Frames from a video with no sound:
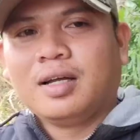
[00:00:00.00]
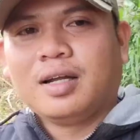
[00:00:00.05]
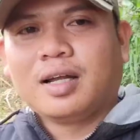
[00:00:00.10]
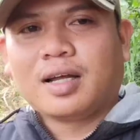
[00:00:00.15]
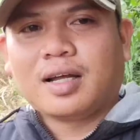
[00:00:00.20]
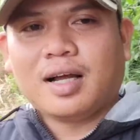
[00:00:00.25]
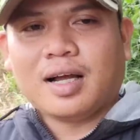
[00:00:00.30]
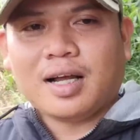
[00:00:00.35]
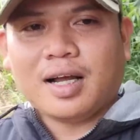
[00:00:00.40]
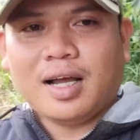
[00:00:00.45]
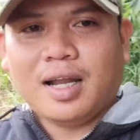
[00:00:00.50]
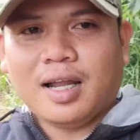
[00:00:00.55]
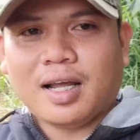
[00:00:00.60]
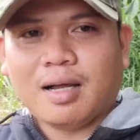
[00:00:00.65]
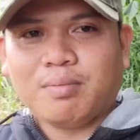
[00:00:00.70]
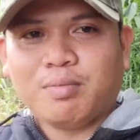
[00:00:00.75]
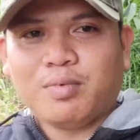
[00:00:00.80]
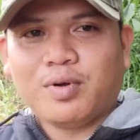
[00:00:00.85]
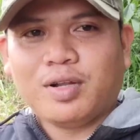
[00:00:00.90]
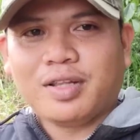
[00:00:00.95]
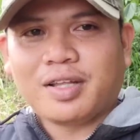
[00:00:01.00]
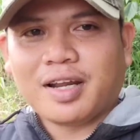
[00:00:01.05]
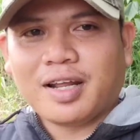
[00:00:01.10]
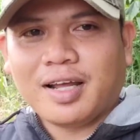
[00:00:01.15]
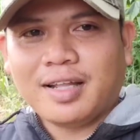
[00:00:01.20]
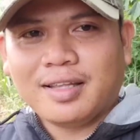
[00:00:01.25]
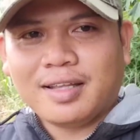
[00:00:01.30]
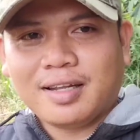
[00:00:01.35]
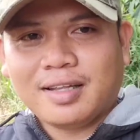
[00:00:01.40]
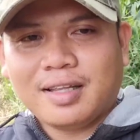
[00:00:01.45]
nagkakahalaga po ng
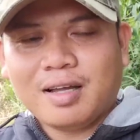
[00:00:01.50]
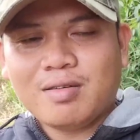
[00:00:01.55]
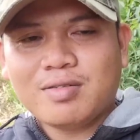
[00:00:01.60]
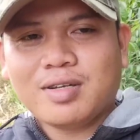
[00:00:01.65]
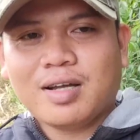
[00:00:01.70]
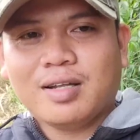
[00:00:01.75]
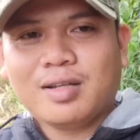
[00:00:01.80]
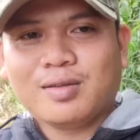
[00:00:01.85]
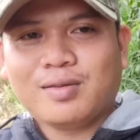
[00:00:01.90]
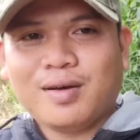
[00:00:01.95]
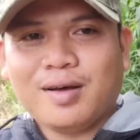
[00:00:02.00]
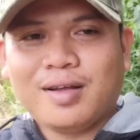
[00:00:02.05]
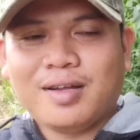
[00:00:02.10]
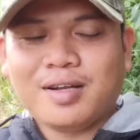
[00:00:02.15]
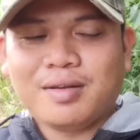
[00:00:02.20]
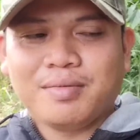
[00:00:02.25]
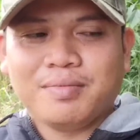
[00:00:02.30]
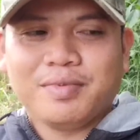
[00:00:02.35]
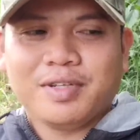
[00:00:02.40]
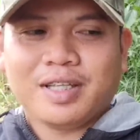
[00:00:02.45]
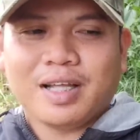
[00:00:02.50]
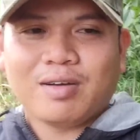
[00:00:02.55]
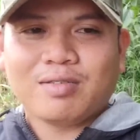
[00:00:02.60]
300,000 250,000